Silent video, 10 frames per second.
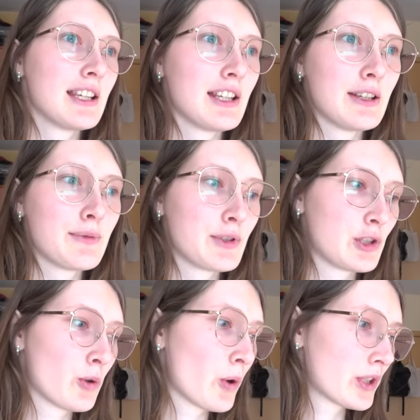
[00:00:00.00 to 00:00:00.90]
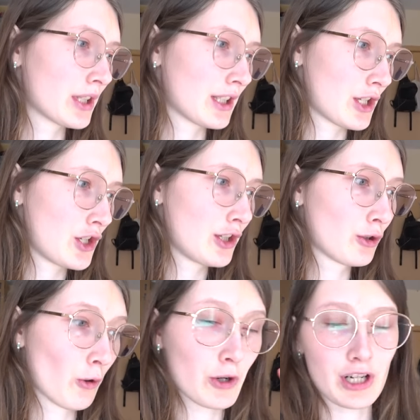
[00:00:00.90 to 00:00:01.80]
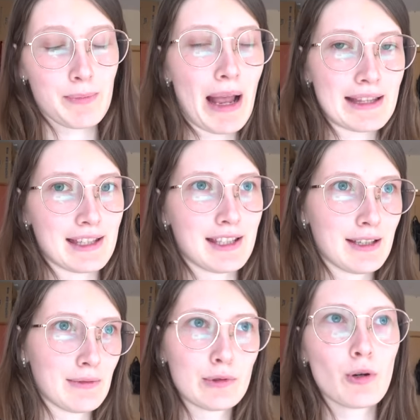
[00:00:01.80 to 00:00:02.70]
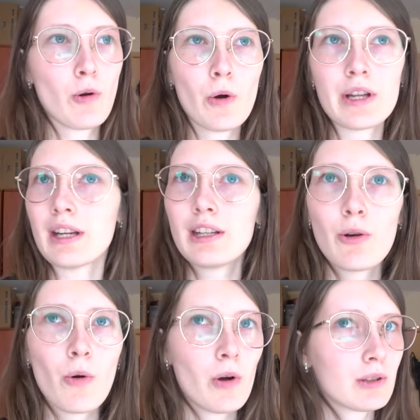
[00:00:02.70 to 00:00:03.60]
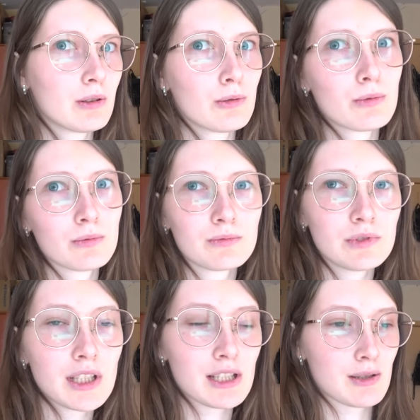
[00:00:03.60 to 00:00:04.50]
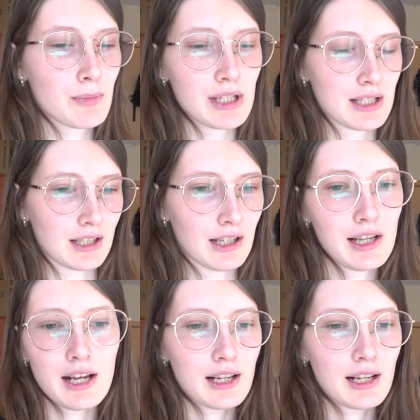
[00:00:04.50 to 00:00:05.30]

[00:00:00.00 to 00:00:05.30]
и все это тащить тоже опять-таки в другой регион, ну, нет смысла